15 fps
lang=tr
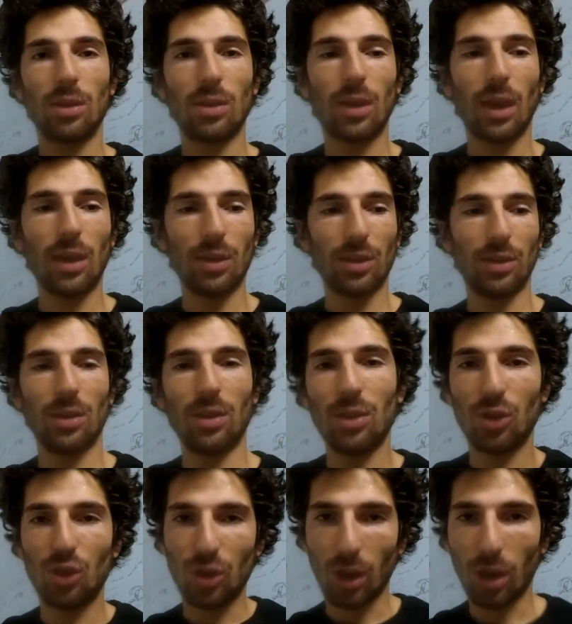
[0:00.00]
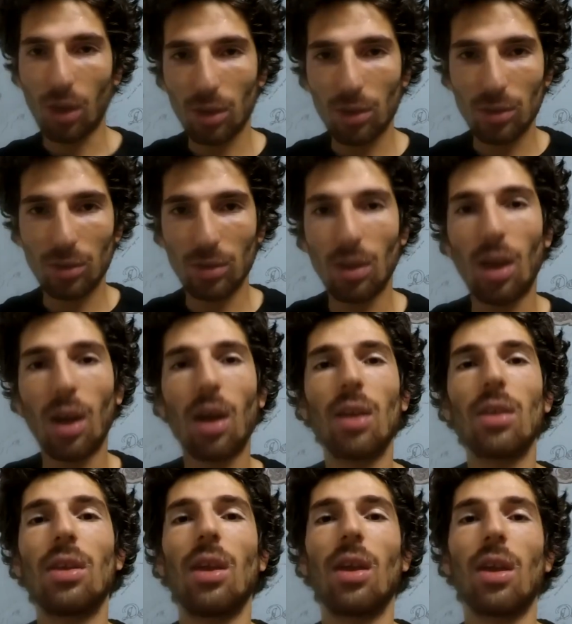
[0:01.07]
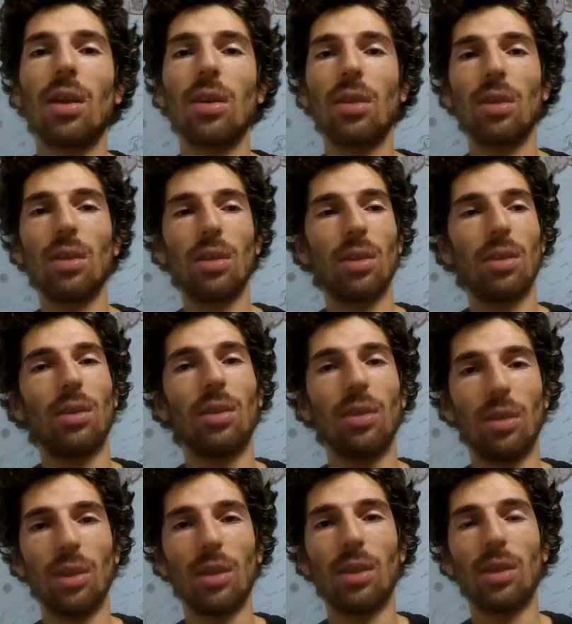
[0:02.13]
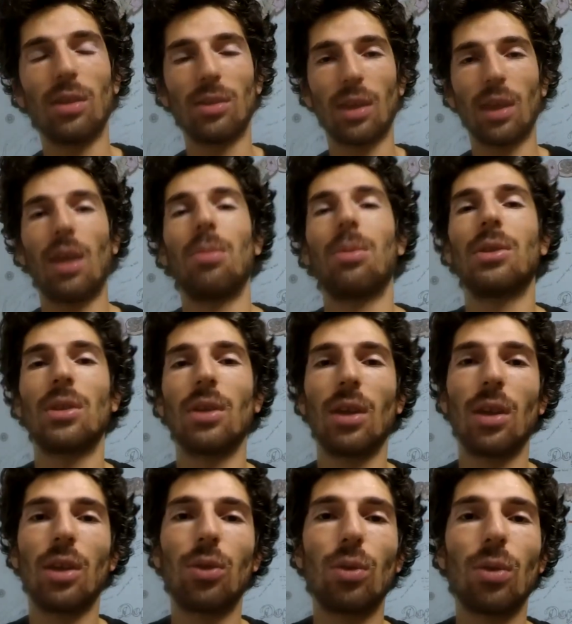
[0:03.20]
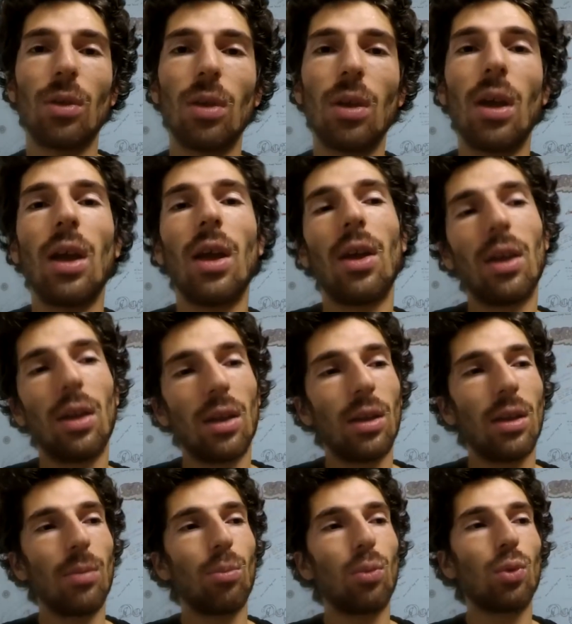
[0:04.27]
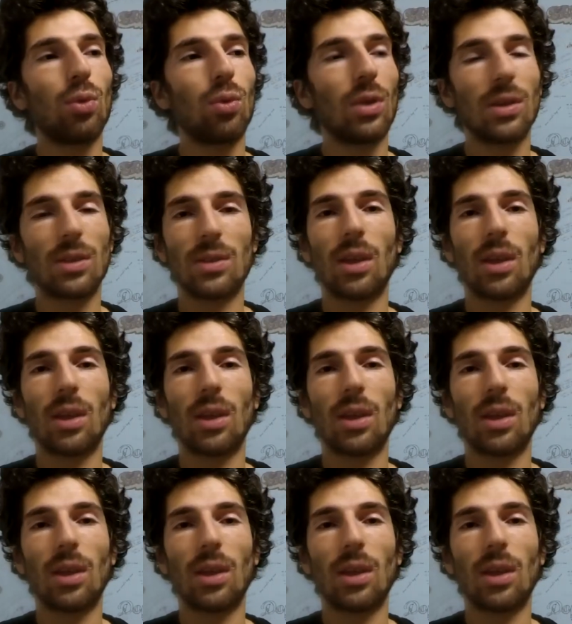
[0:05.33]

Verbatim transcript: kendisinin çağrıldığını anlayarak yanınıza gelmesi gerekiyor. Bunu nasıl